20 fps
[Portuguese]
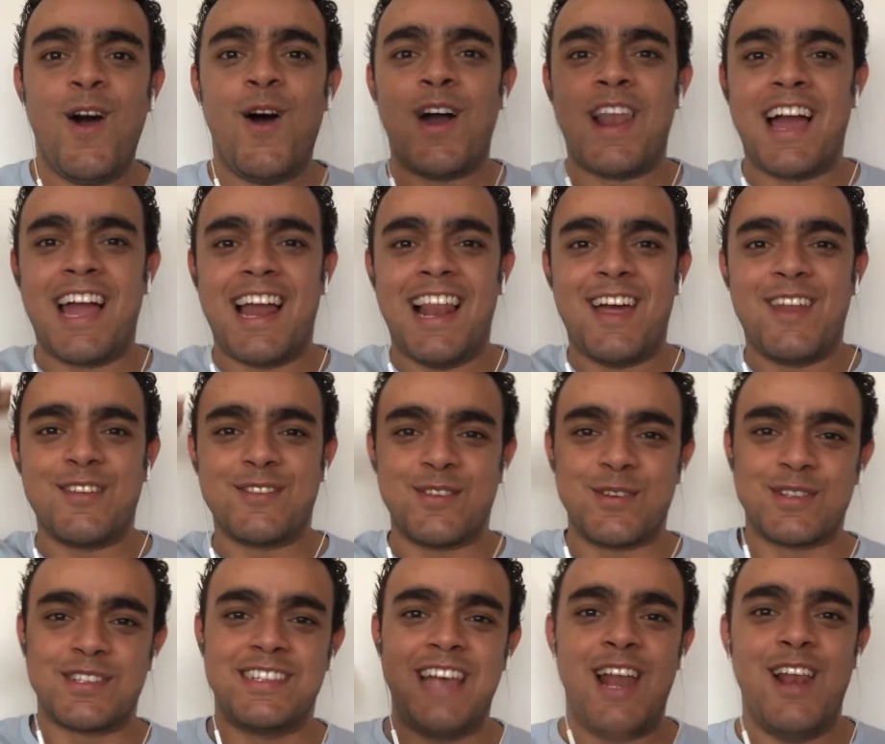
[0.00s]
Olá galera, eu
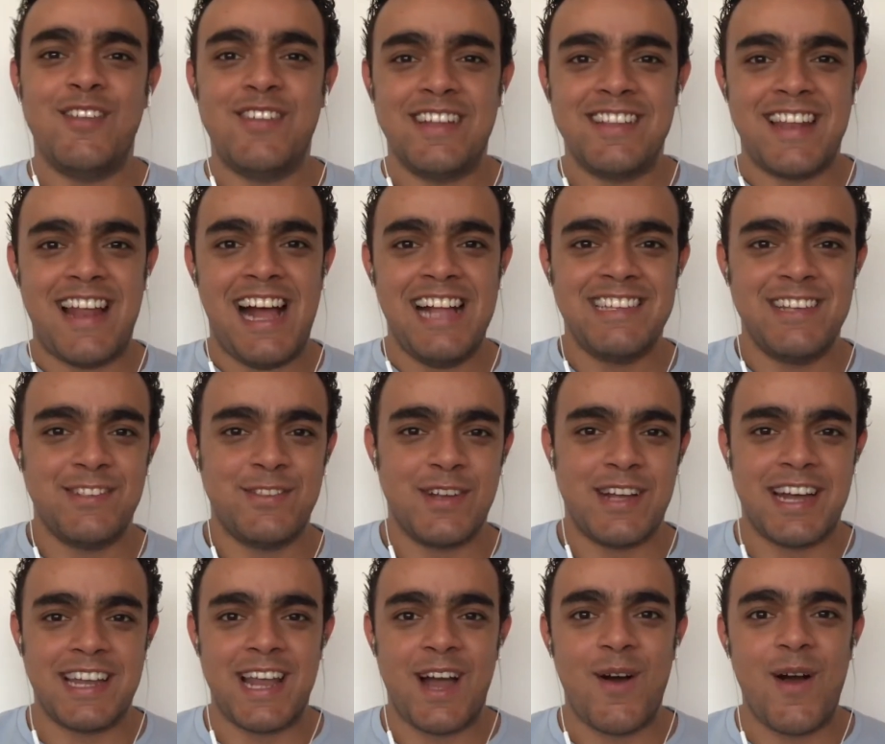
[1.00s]
sou o Célio de Andrade e esse
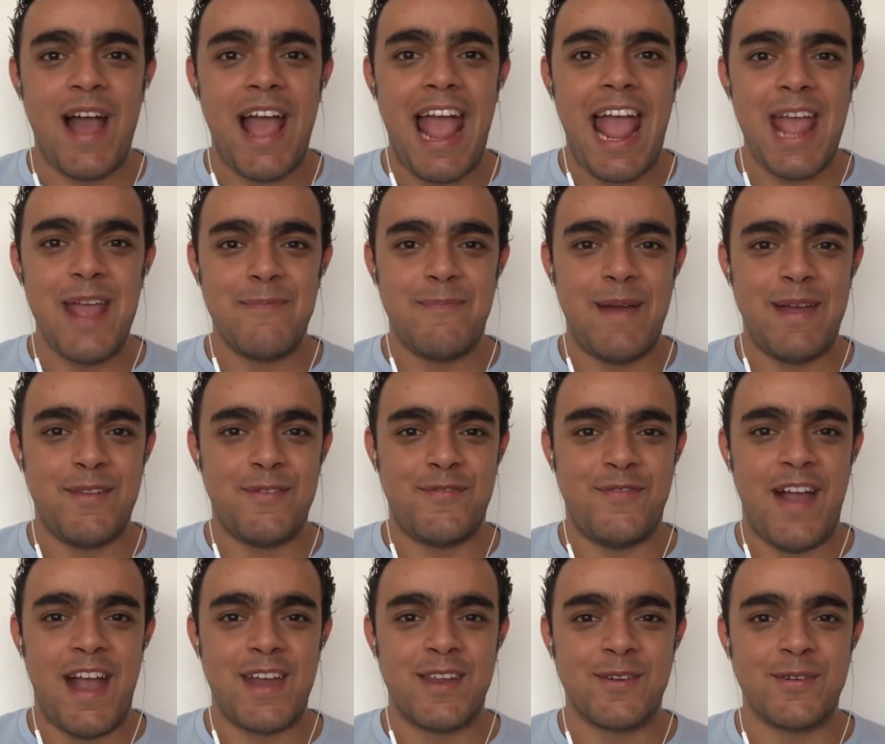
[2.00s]
é o canal R
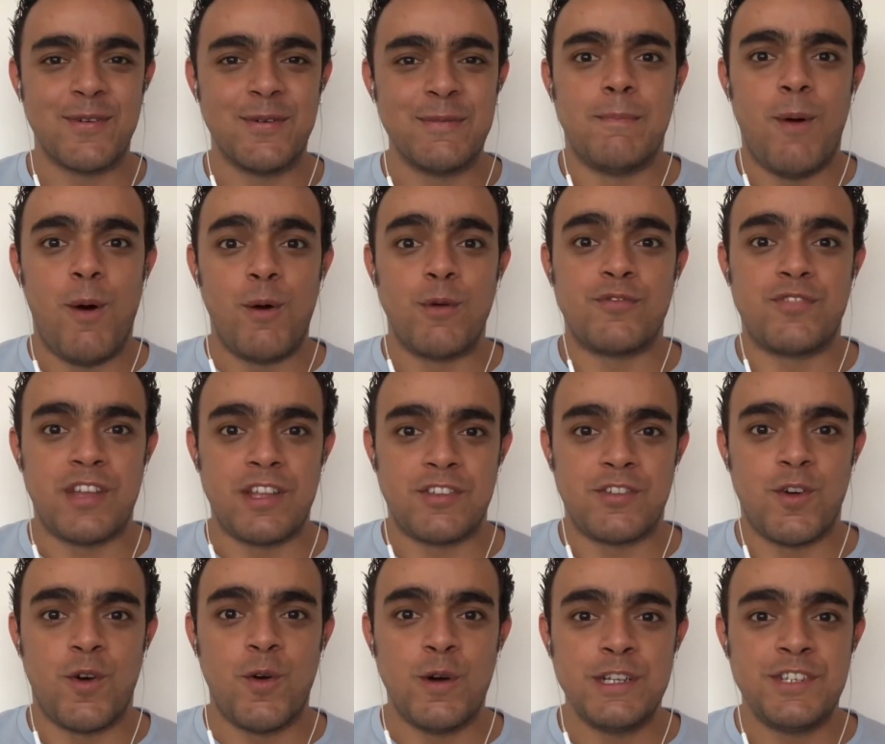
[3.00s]
Periférico. Bom,
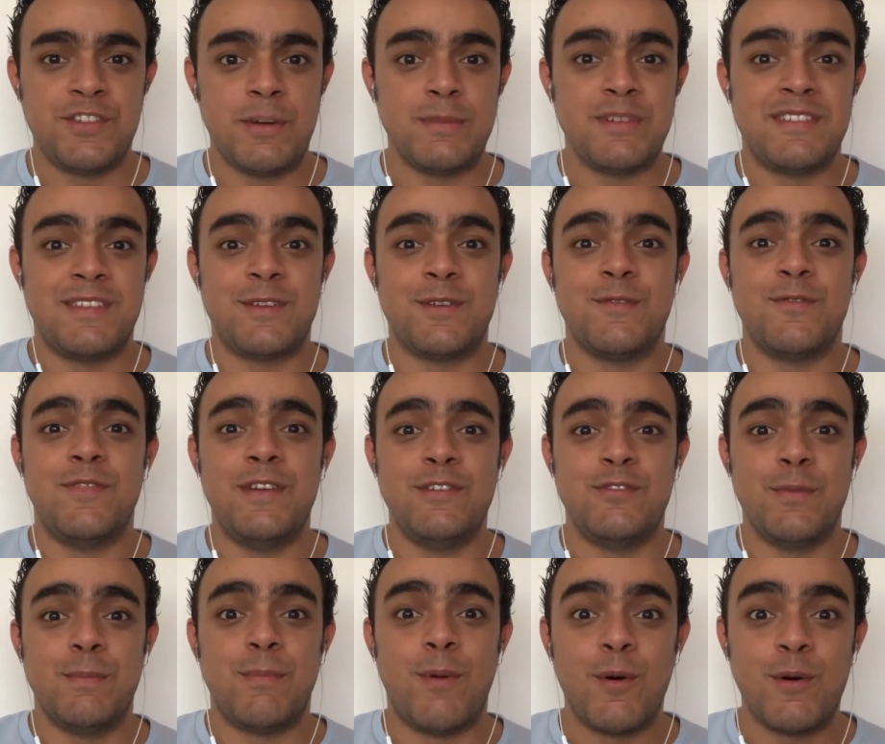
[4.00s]
gente, hoje vamos ter um
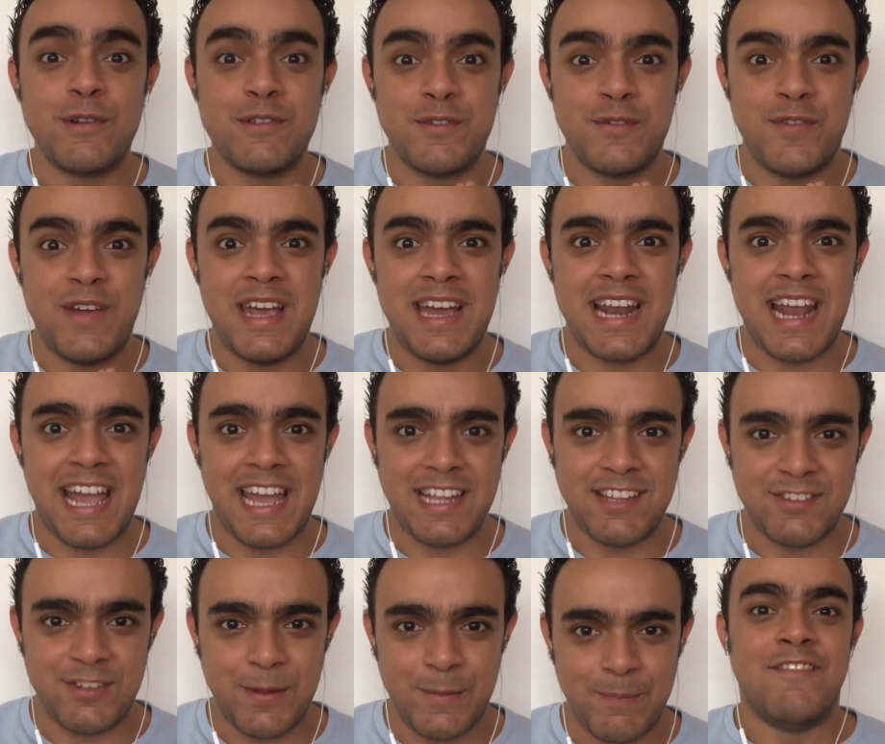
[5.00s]
vídeo um pouco
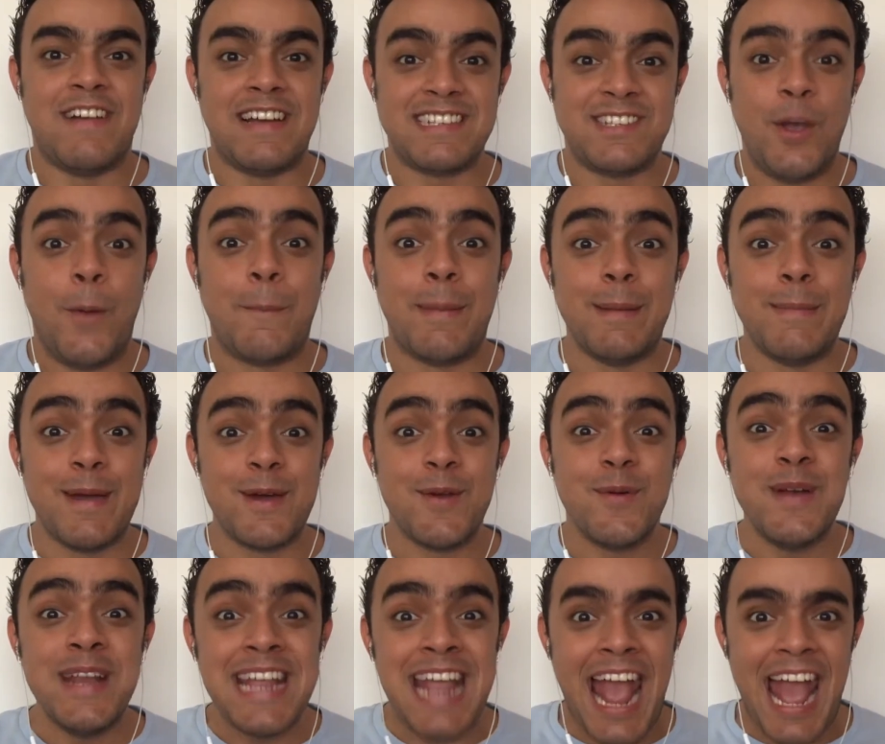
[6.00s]
diferente. Vai ser o
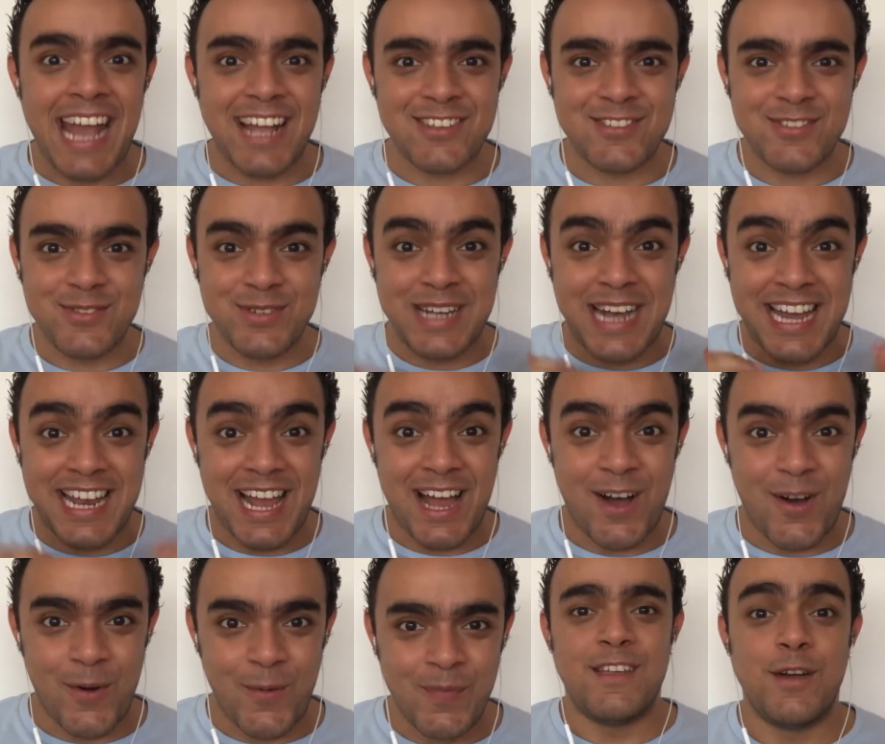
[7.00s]
primeiro react do
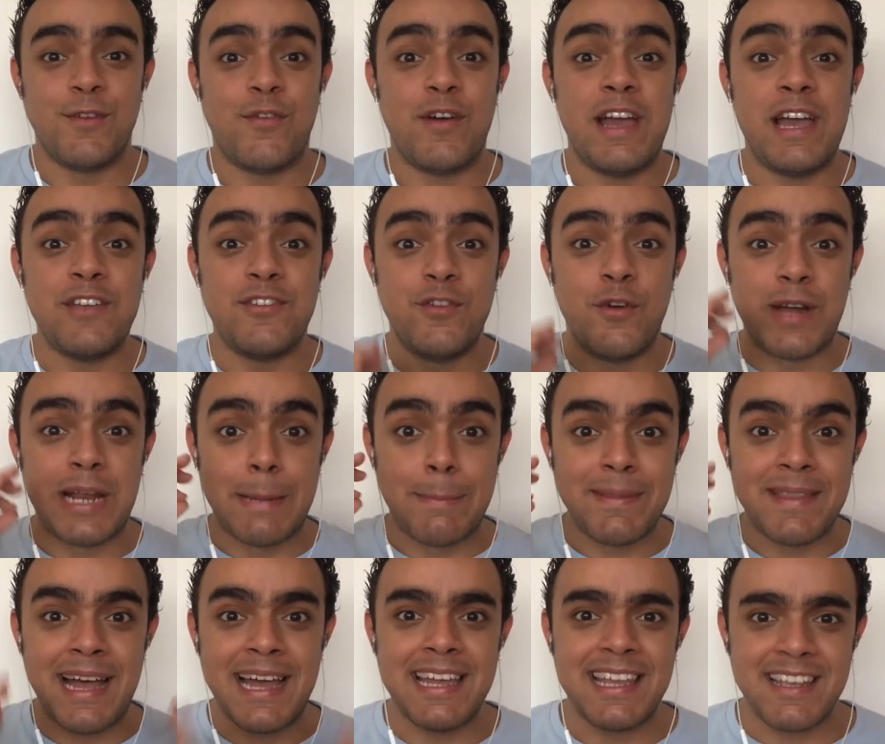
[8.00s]
canal e eu vou reger o
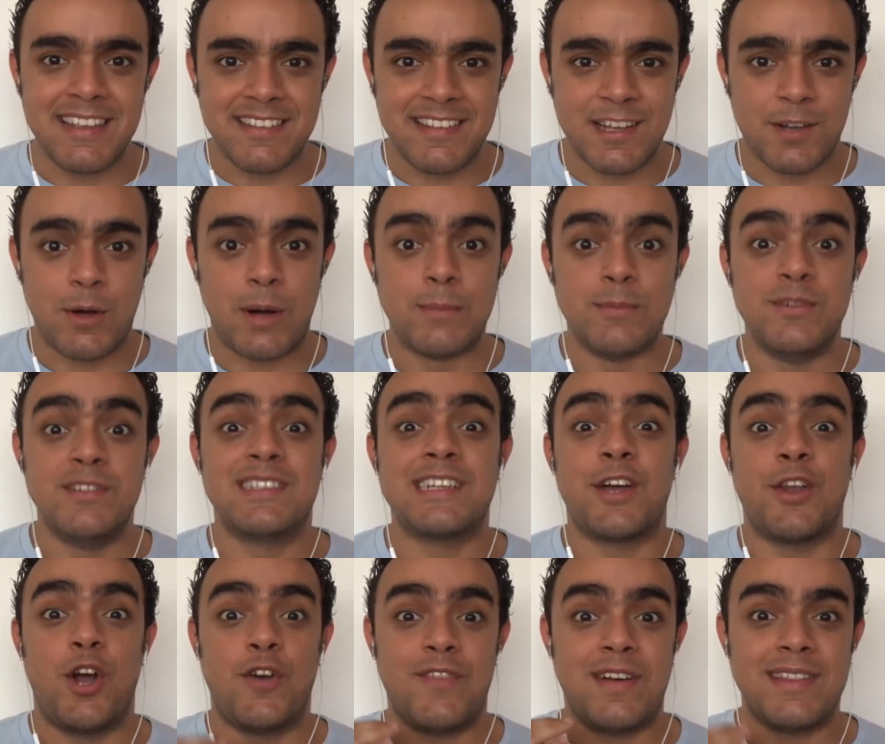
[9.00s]
clipe da Isa com a
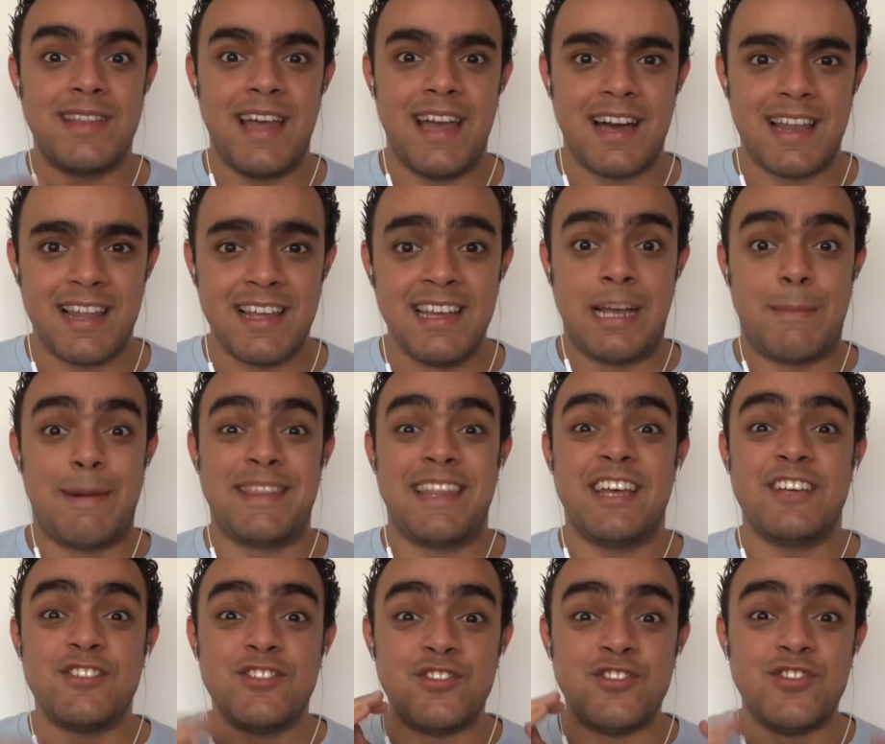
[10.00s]
música nova dela,
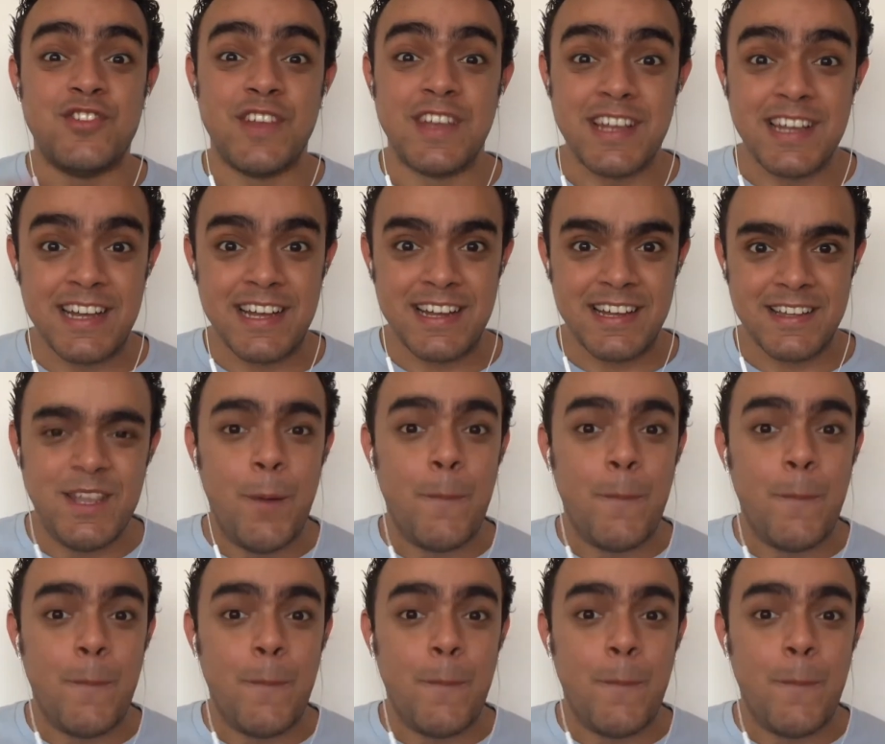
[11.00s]
chamada Ginga.